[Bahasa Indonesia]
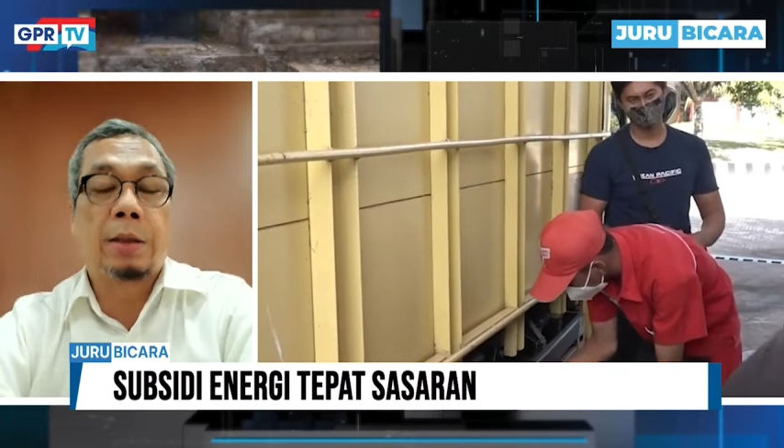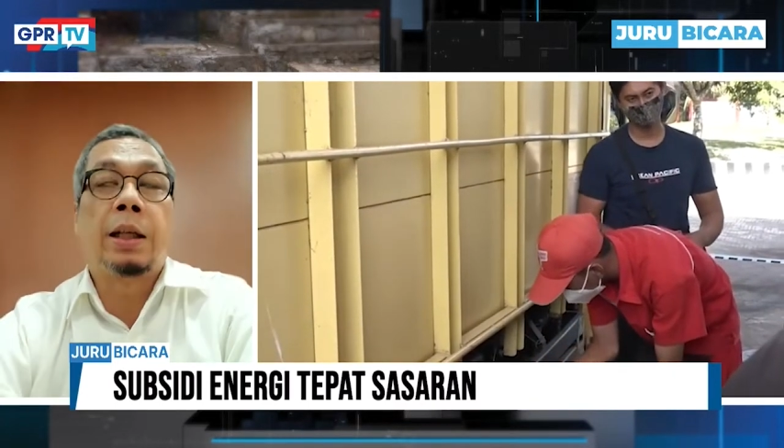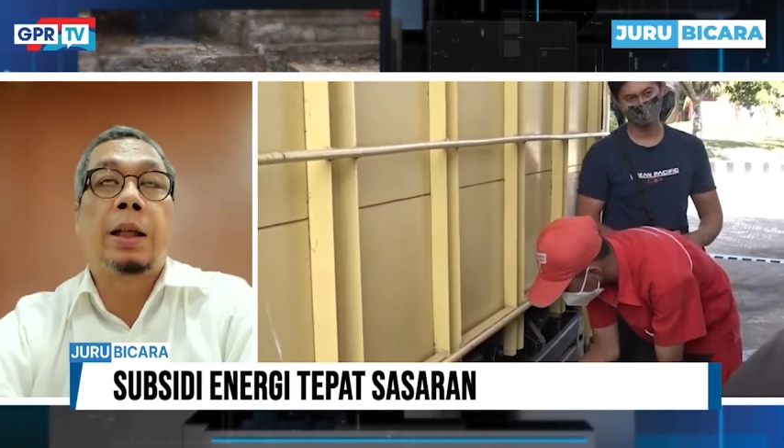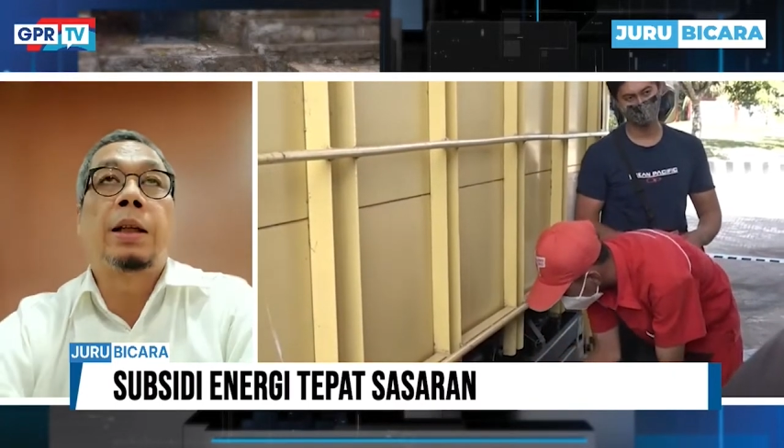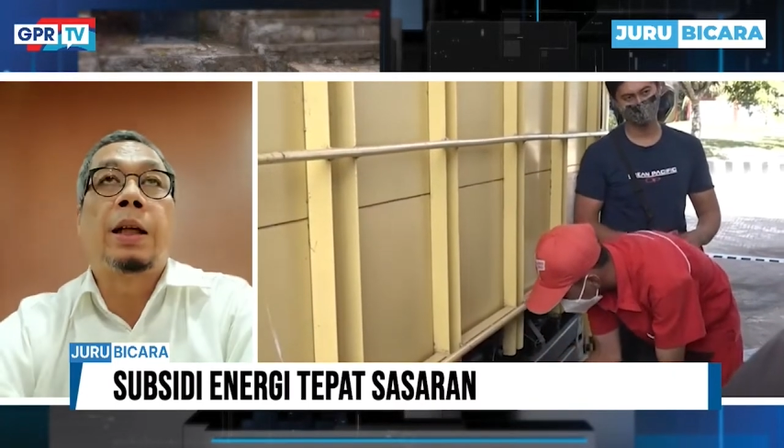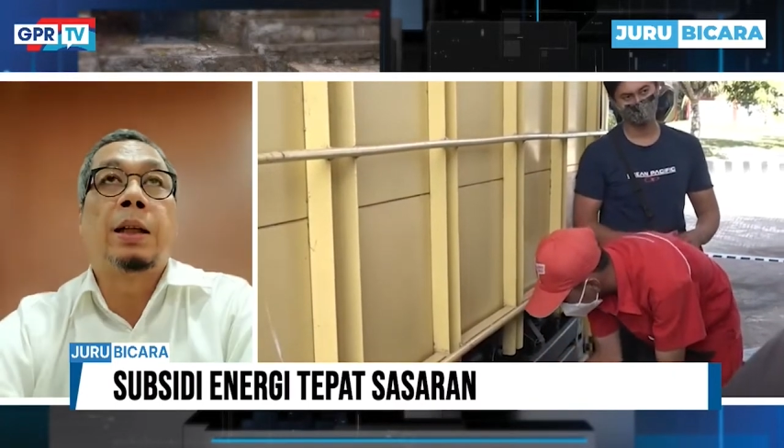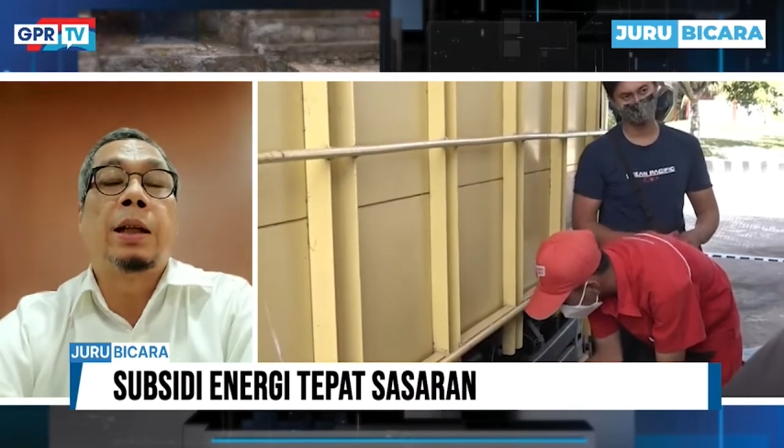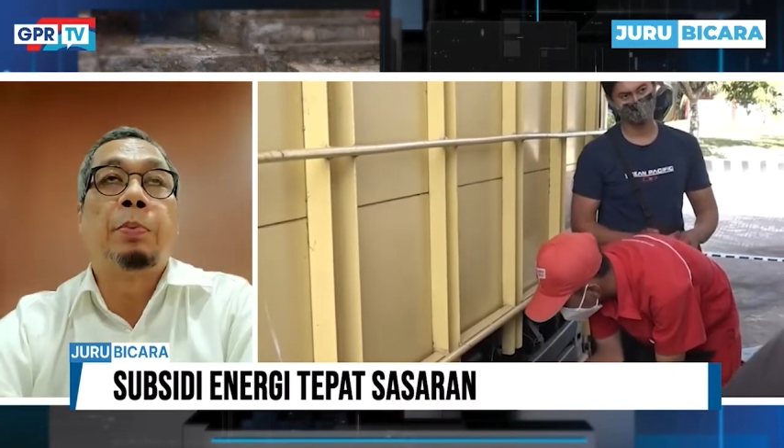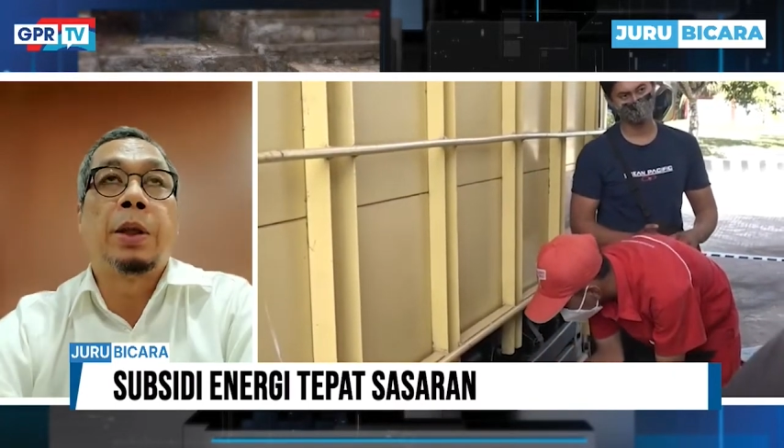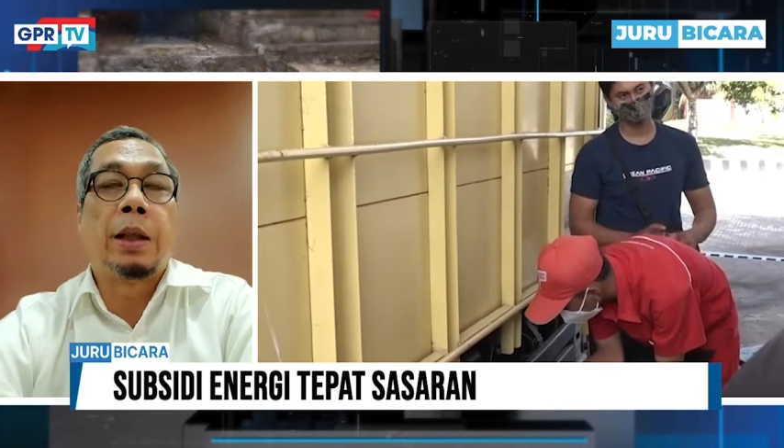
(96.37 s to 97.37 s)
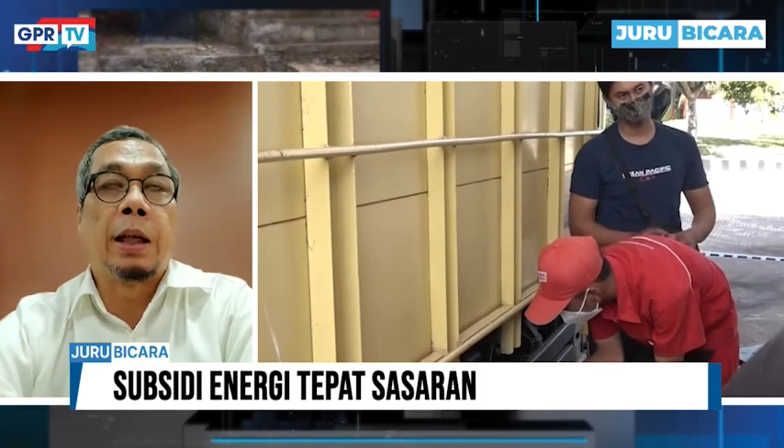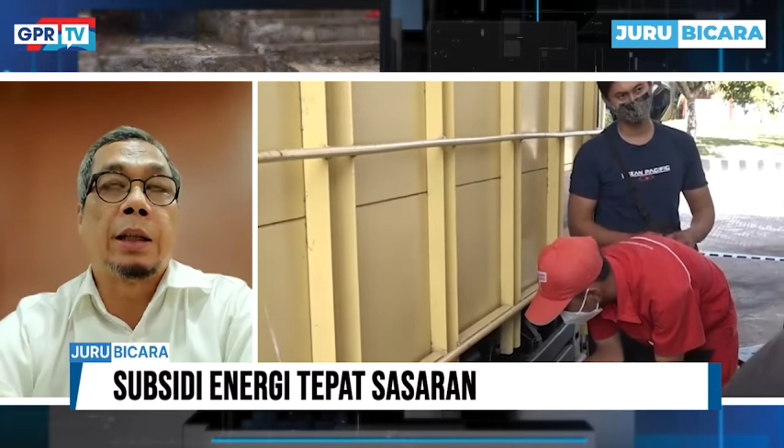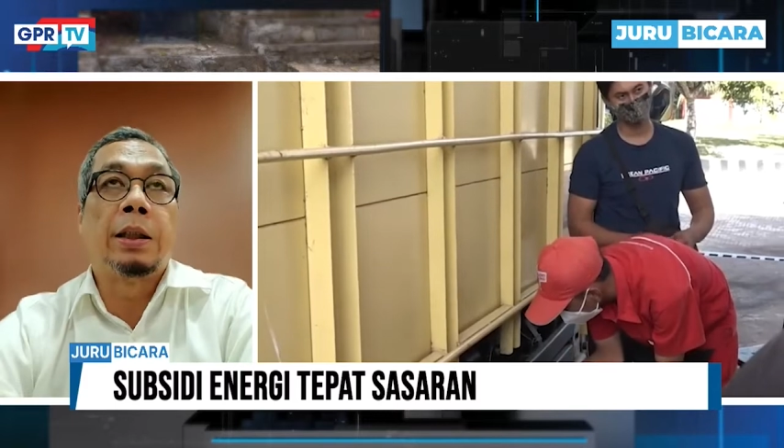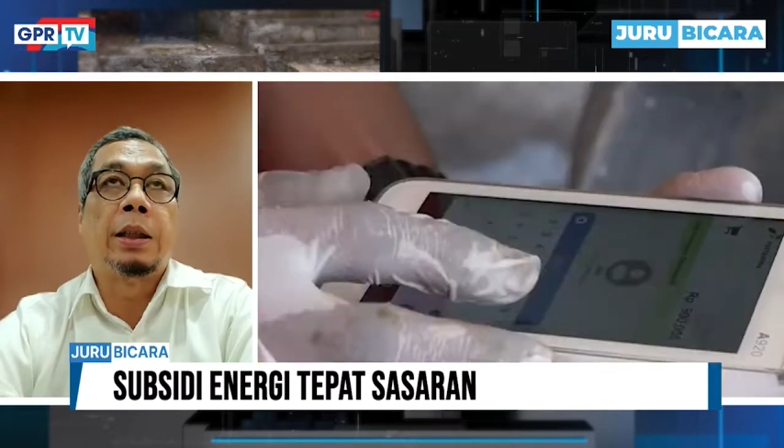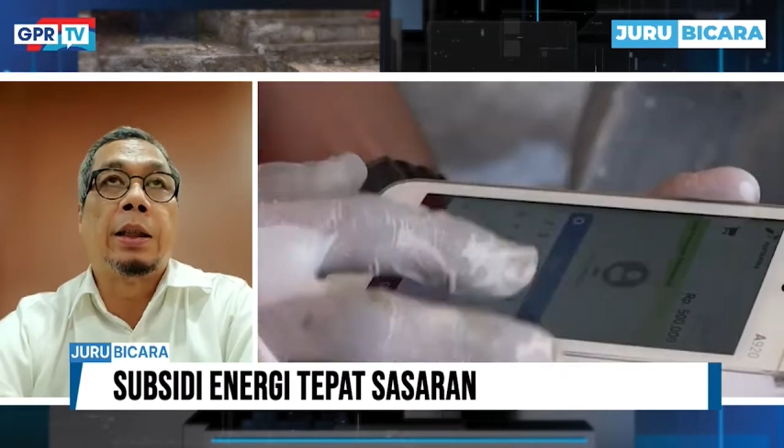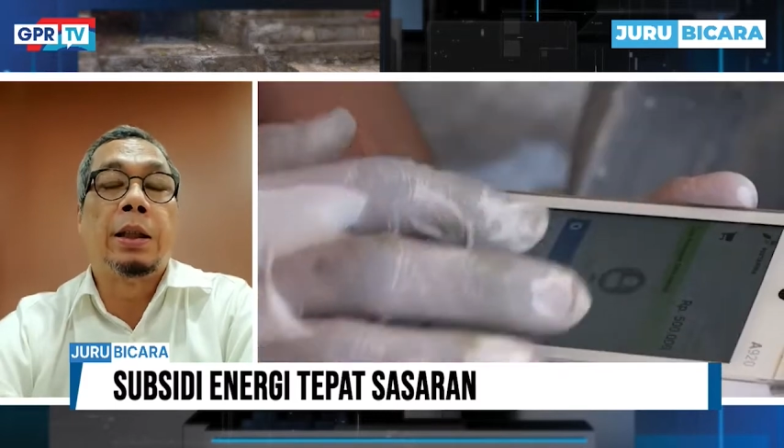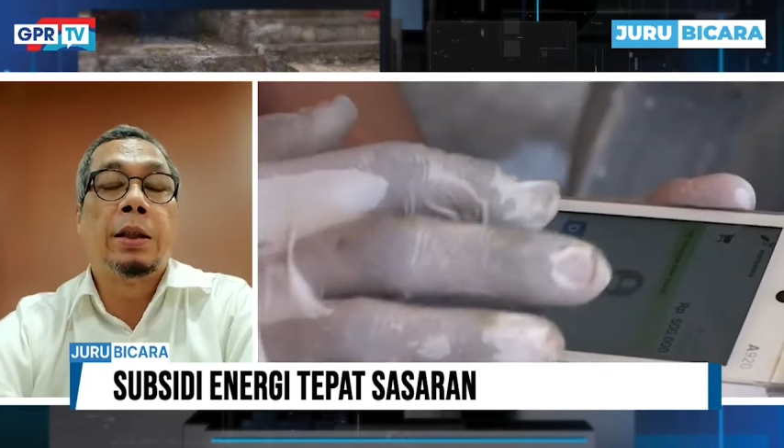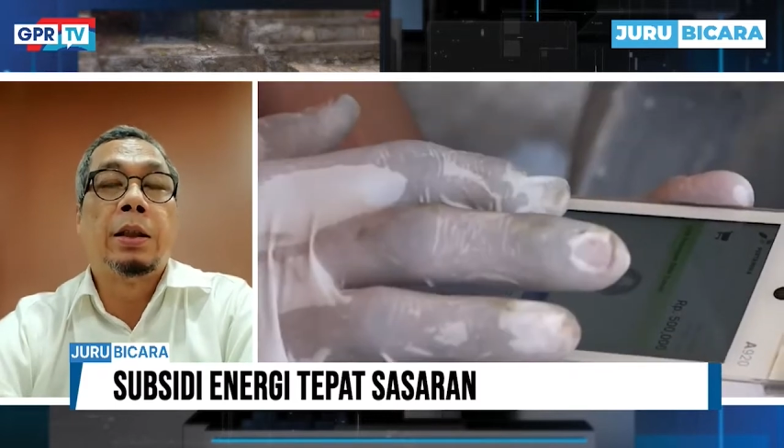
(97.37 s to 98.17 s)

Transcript: ya karena pertalite ini